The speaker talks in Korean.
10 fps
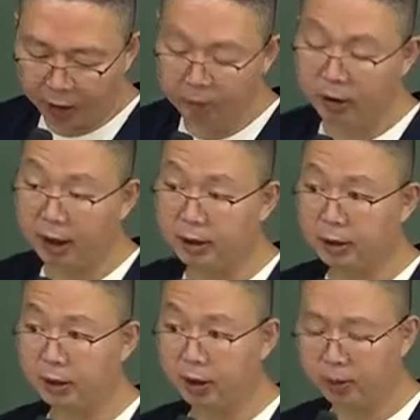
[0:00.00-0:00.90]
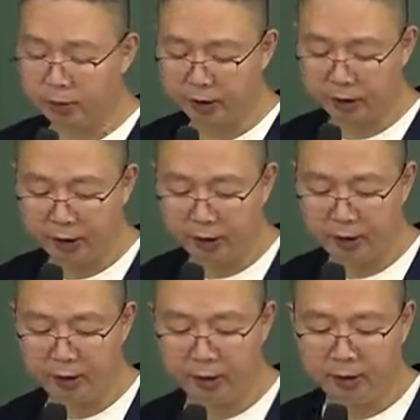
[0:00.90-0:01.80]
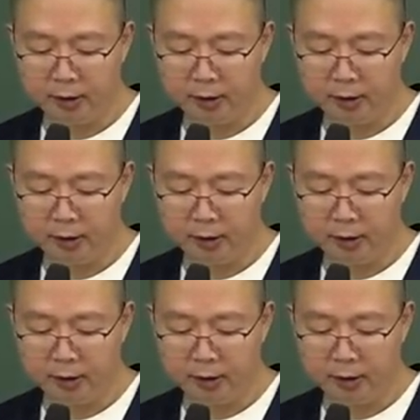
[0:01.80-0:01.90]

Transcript: 건물 강제로 때려부시는 거.